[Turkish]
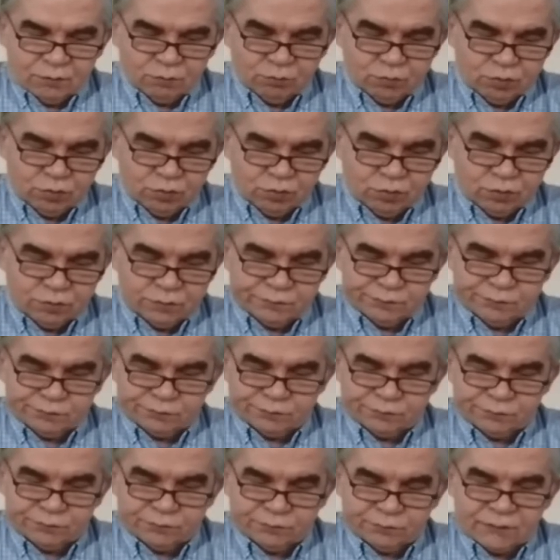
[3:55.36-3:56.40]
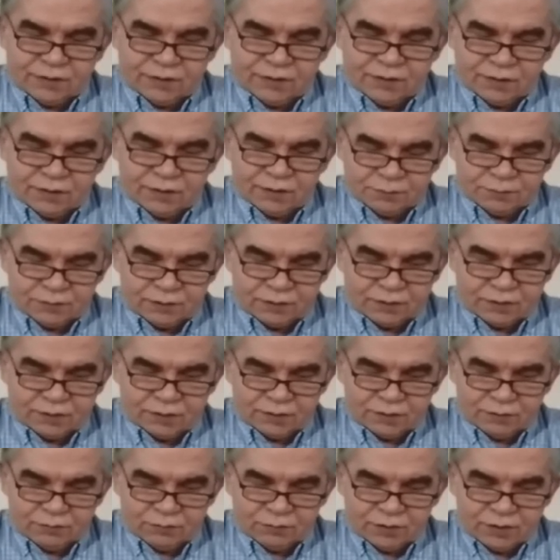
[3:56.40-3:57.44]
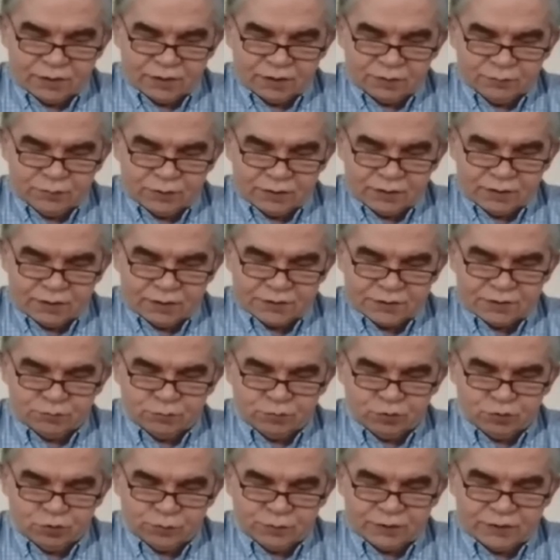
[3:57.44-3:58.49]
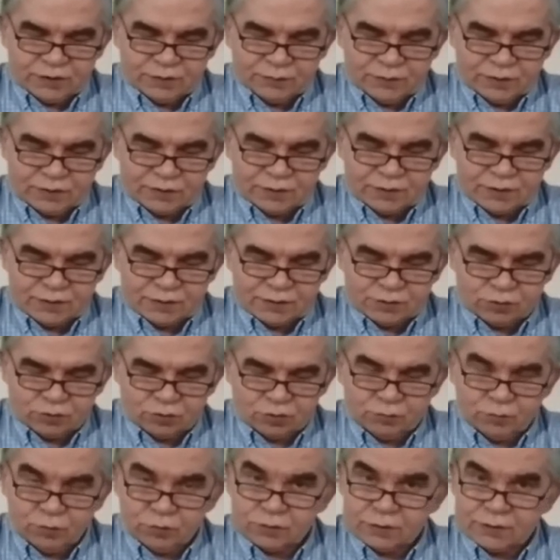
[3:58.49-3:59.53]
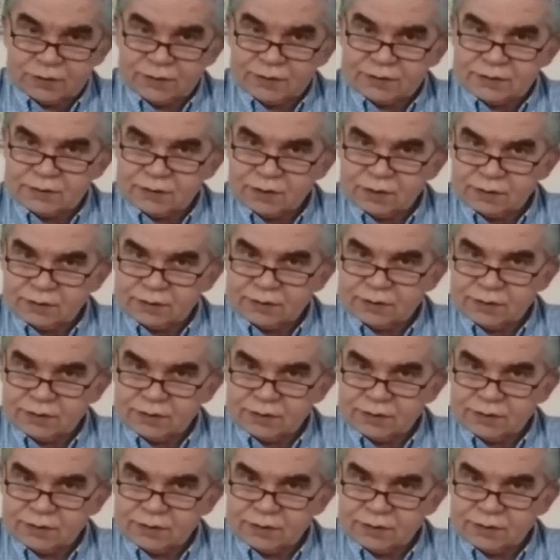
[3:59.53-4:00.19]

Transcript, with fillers: Bu dediği gibi Ermeniler için büyük bir ibret dersi olup onlara insanlık